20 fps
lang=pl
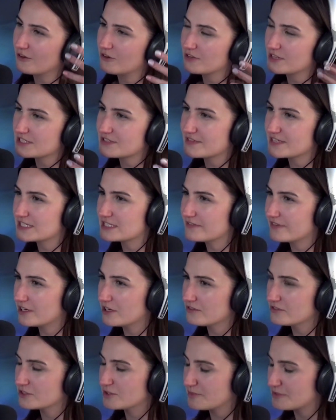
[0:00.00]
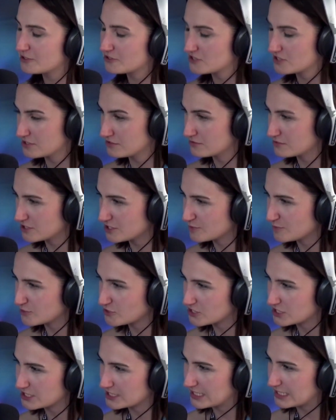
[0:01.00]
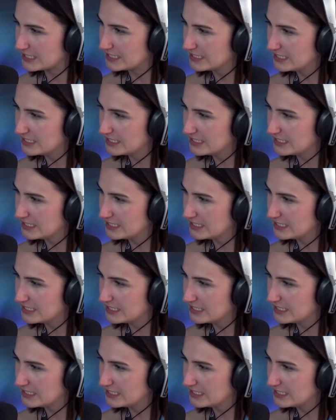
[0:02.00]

okres festiwalowy dopiero się rozpoczyna.